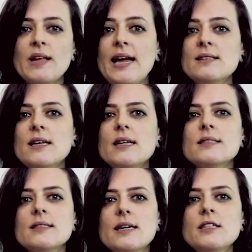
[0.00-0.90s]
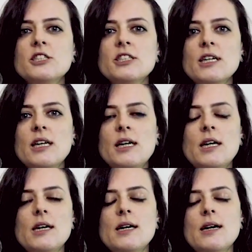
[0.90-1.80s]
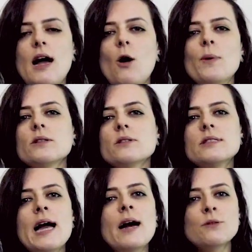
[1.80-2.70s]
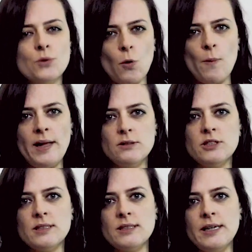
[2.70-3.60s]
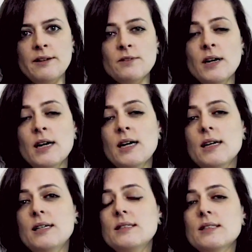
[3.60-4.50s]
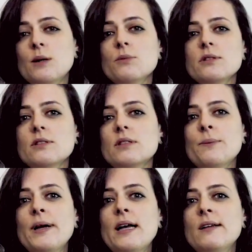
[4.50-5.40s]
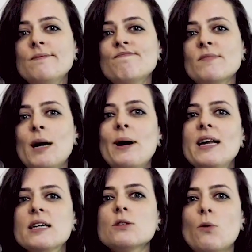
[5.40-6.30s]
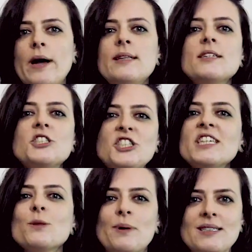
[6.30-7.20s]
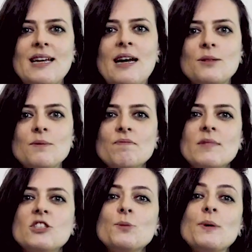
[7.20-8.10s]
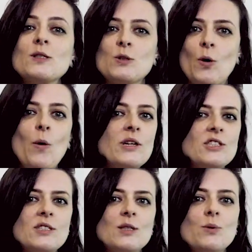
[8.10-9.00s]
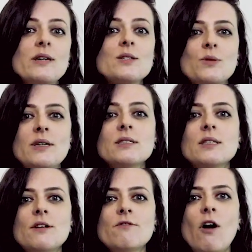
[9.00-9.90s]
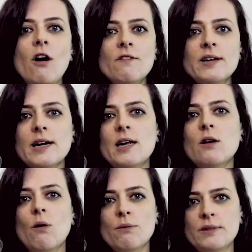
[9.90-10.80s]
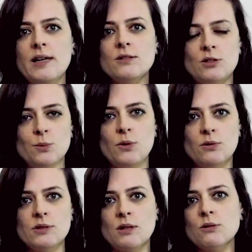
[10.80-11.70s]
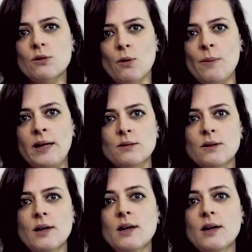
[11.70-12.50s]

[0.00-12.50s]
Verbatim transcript: É interessante que, ao manusear um documento de acervo, estamos também trabalhando com a energia do passado, de pessoas, de situações que envolvem aquele contexto de produção do documento.